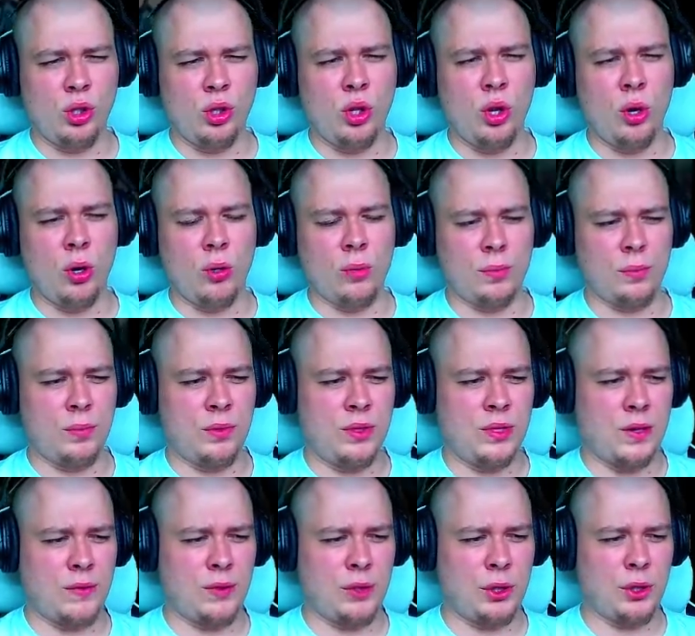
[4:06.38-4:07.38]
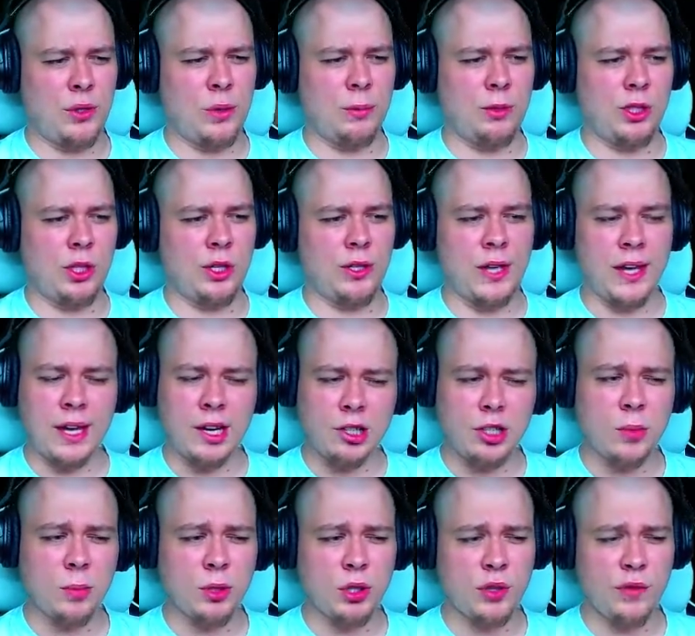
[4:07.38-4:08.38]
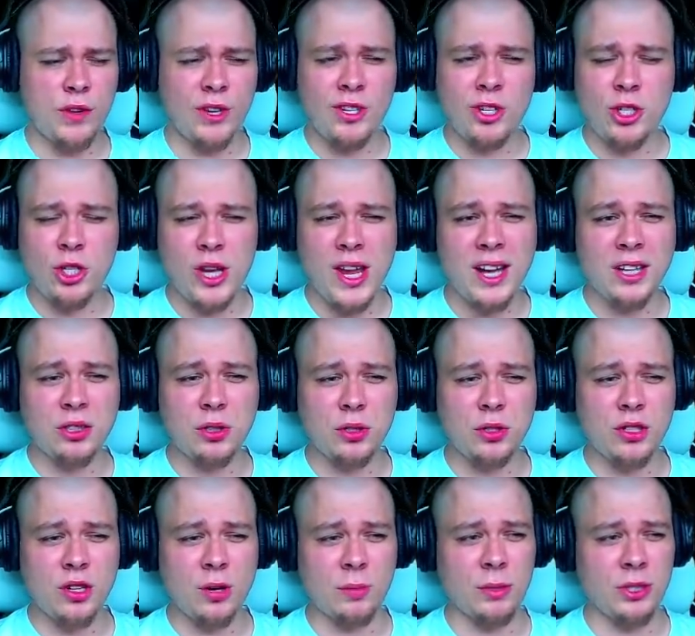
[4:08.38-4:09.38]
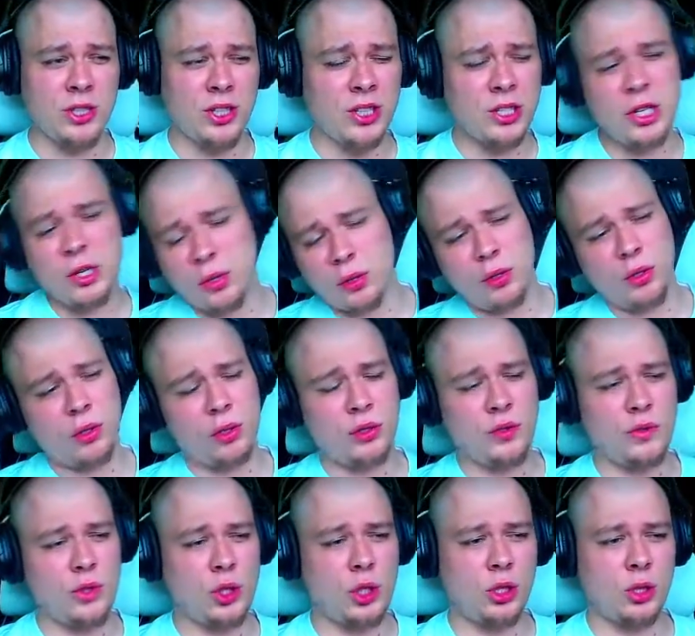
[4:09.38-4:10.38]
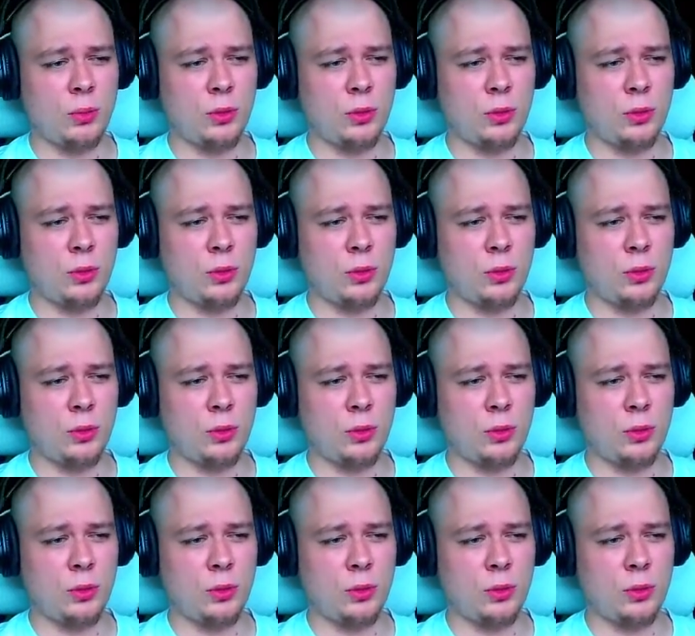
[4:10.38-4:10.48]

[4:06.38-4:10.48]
no, zawiesiłem się. Nie każdy może wiedzieć, jak to zrobić. Ja się oczywiście